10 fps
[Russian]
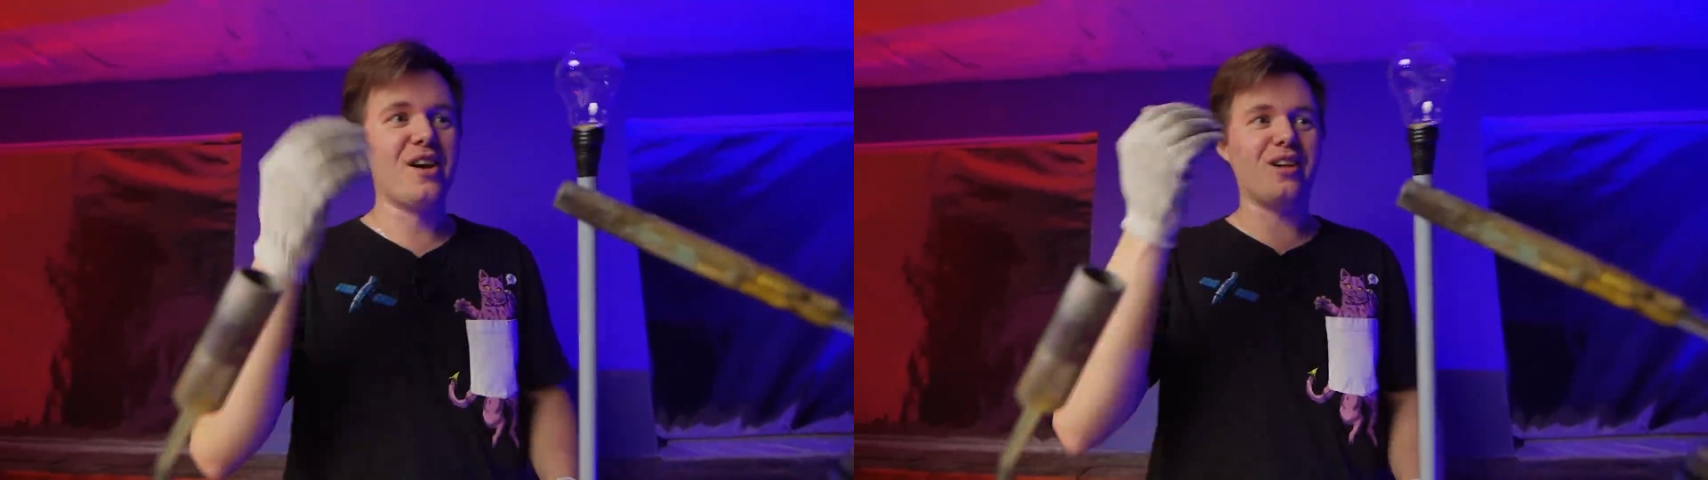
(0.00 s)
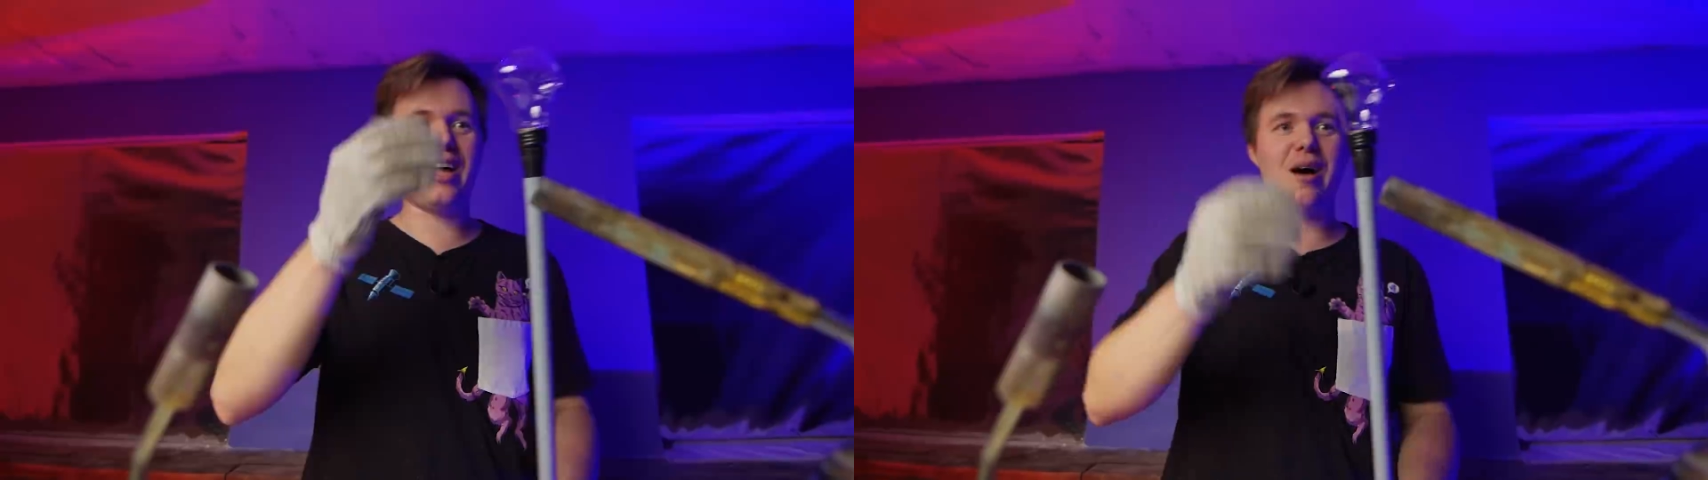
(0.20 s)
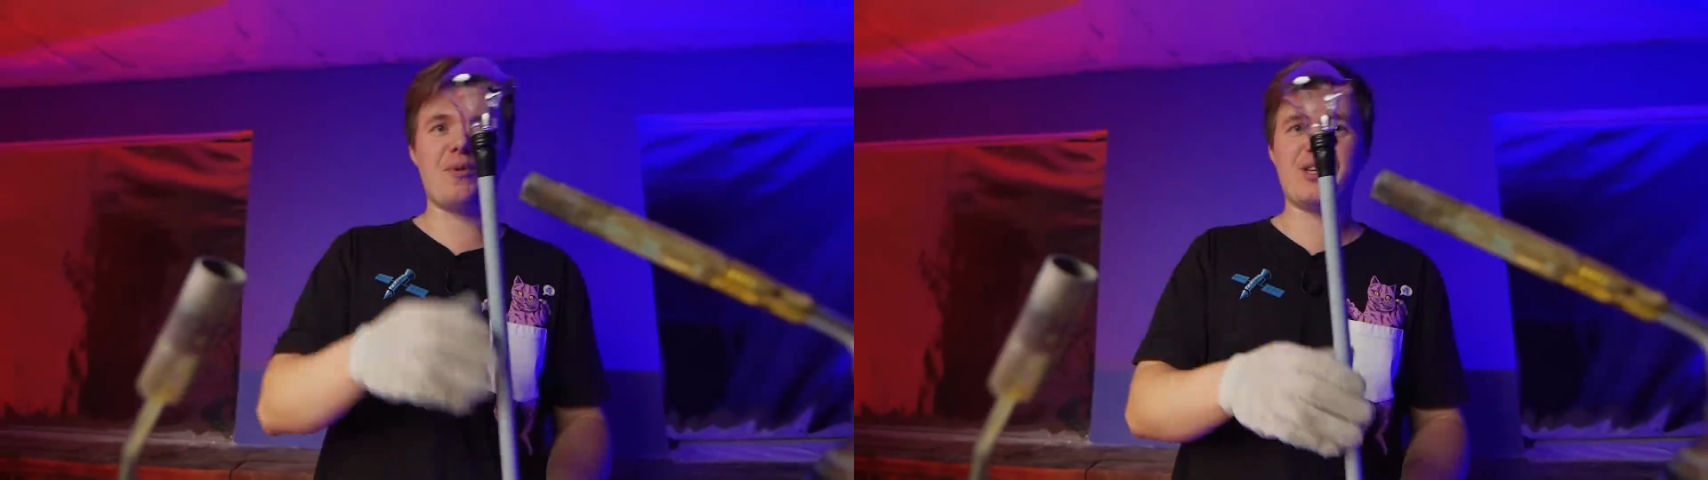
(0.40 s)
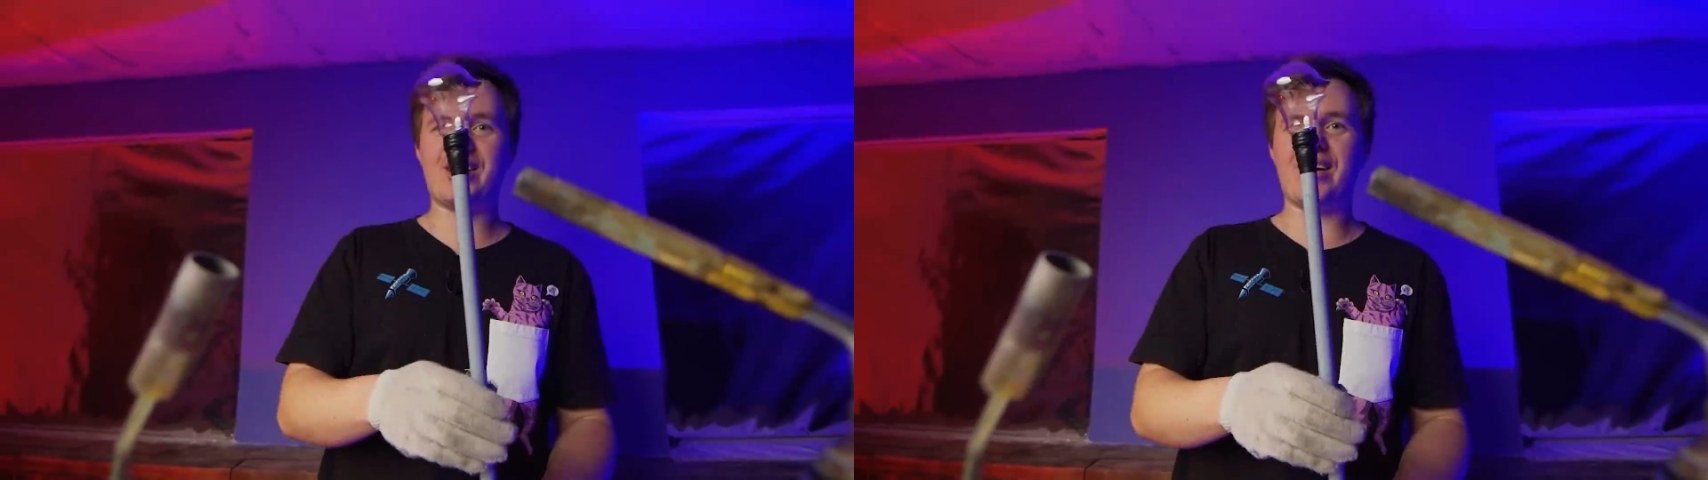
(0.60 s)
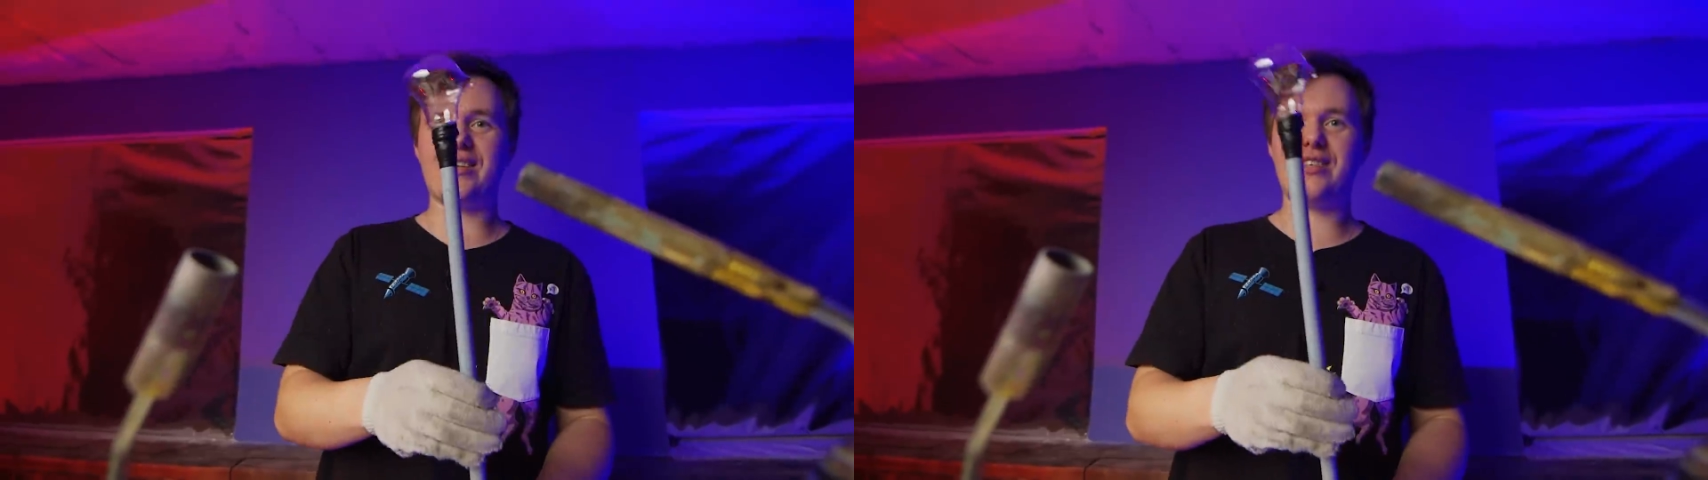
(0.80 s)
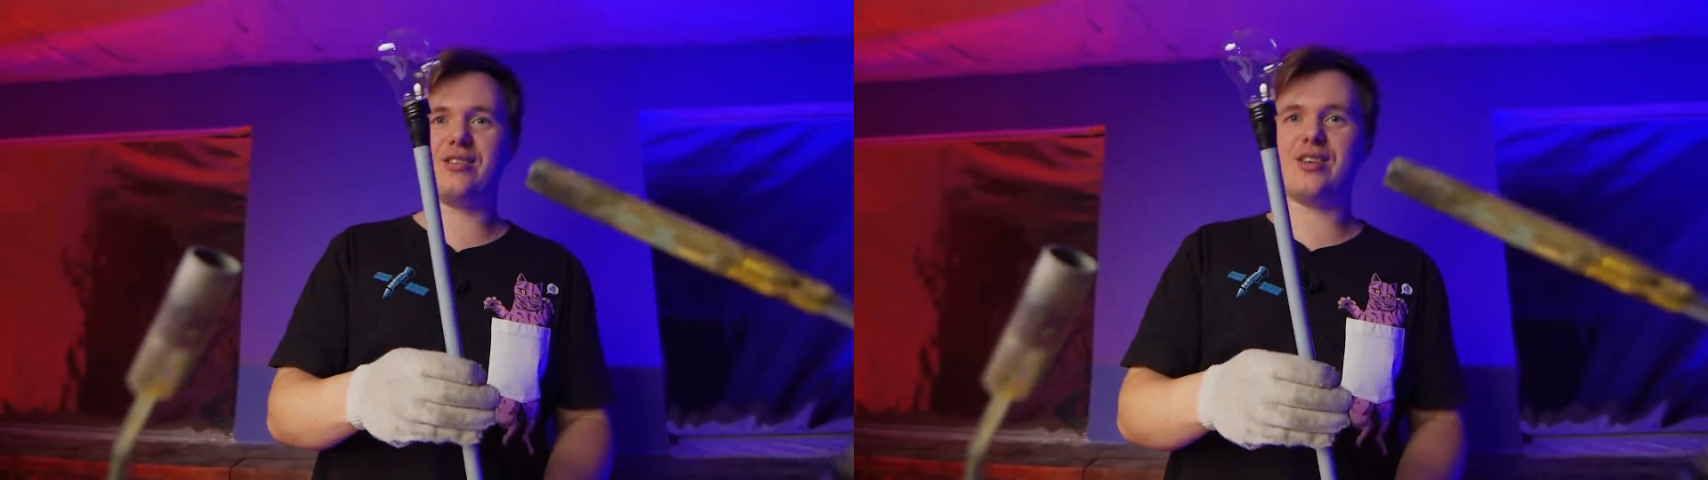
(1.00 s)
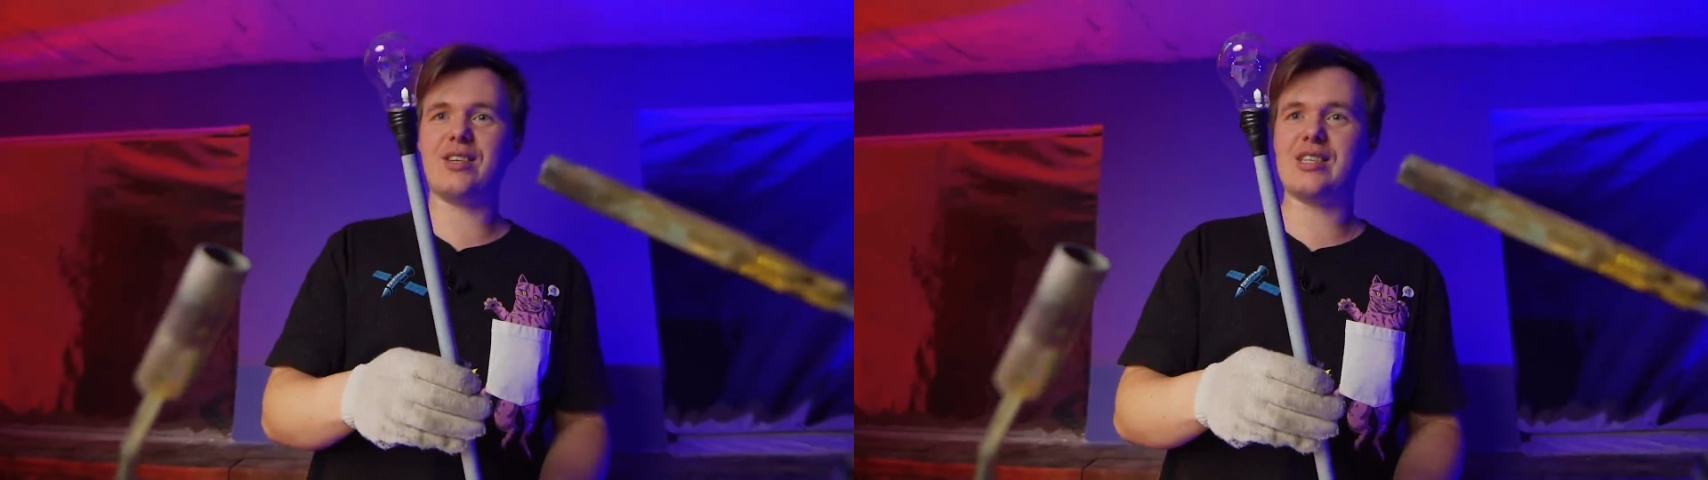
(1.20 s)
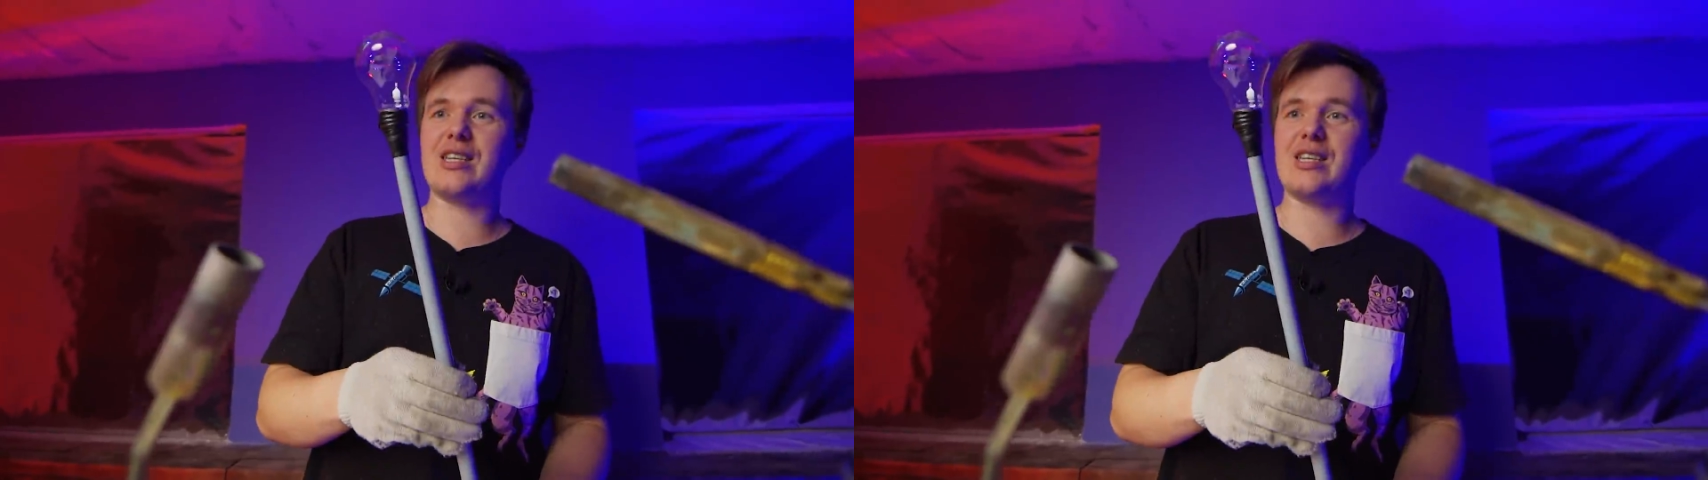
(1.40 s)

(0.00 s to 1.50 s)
лампочка действительно